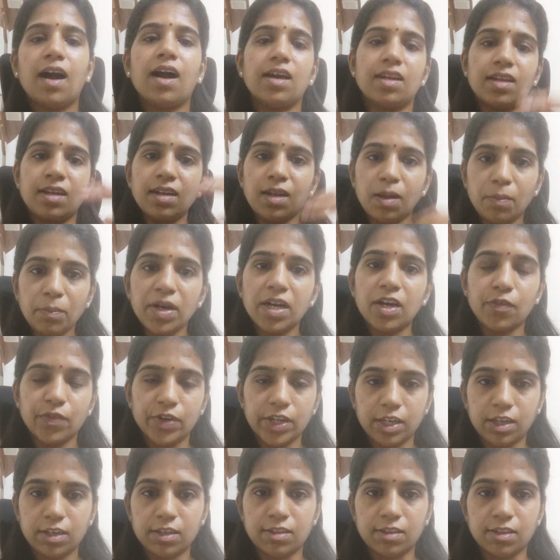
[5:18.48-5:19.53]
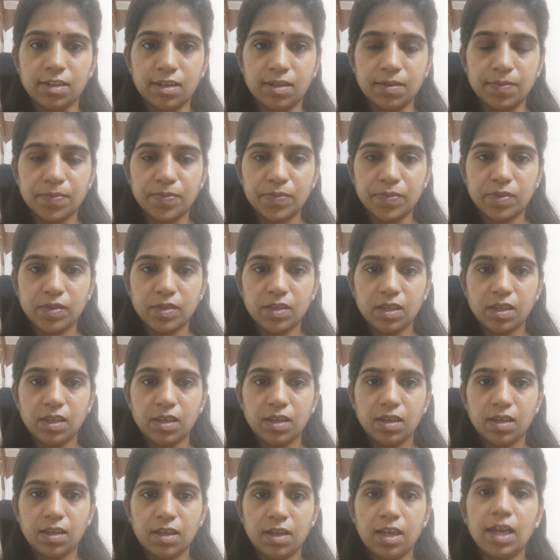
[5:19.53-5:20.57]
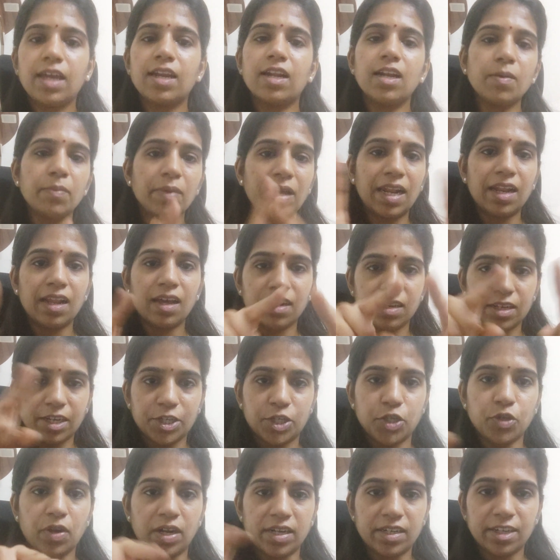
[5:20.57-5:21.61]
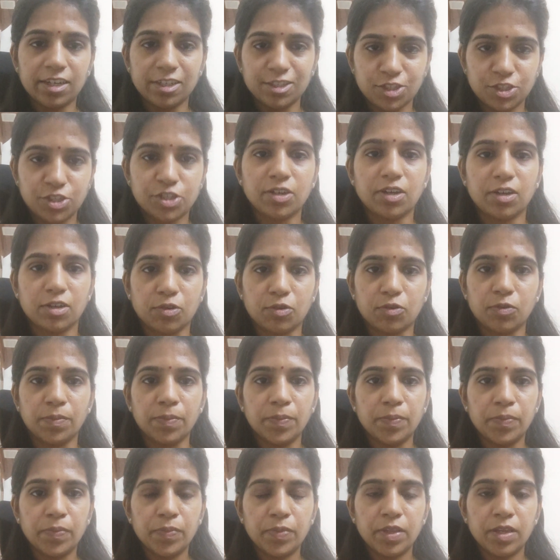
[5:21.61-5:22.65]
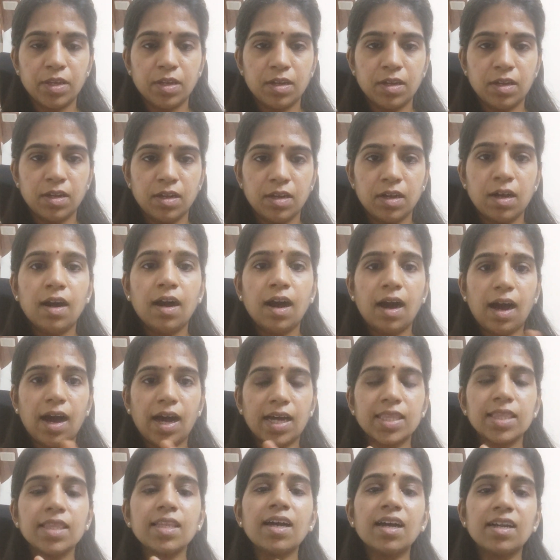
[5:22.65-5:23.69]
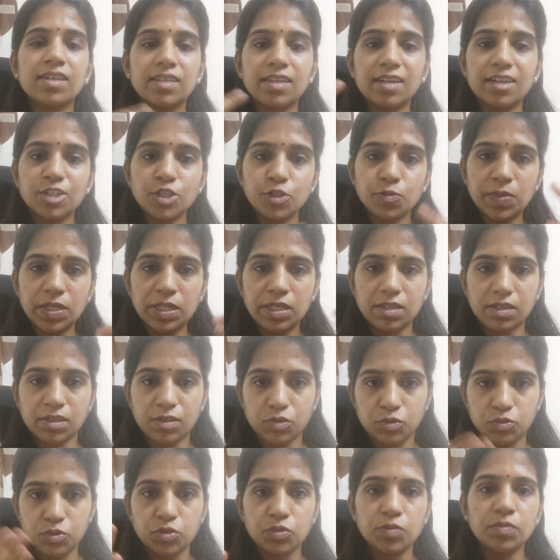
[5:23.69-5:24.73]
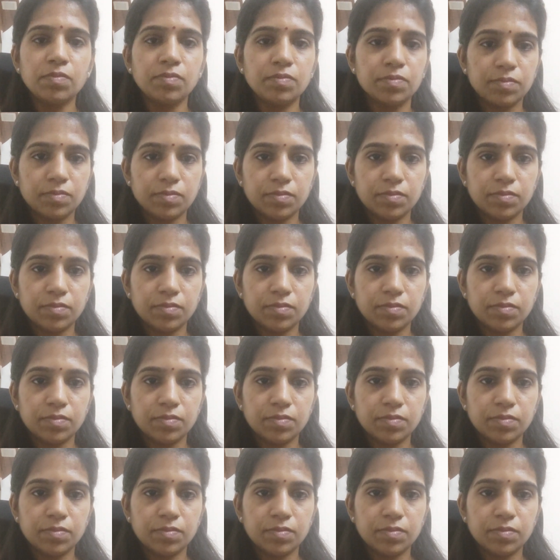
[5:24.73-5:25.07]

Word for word: ஆனால் நம்ம கவனிக்கிறது இல்லை ஏன்னா நம்ம எல்லாருக்கிட்டையும் அட்டாச்சாக இருக்கும் அந்த அட்டாச்மெண்ட்டை கொஞ்சம்